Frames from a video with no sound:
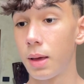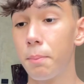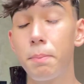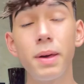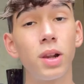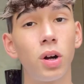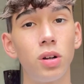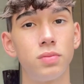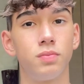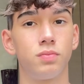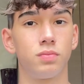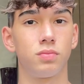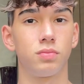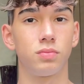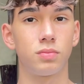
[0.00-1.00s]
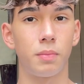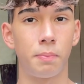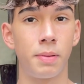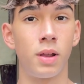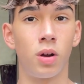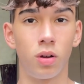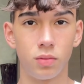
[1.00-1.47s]
però,
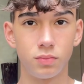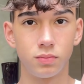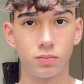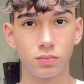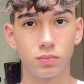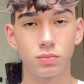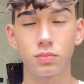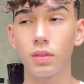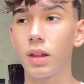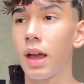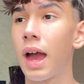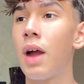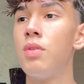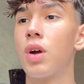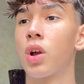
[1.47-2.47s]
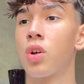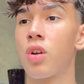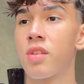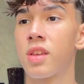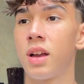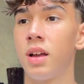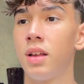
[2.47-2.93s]
però è una
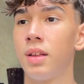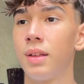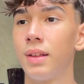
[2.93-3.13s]
cosa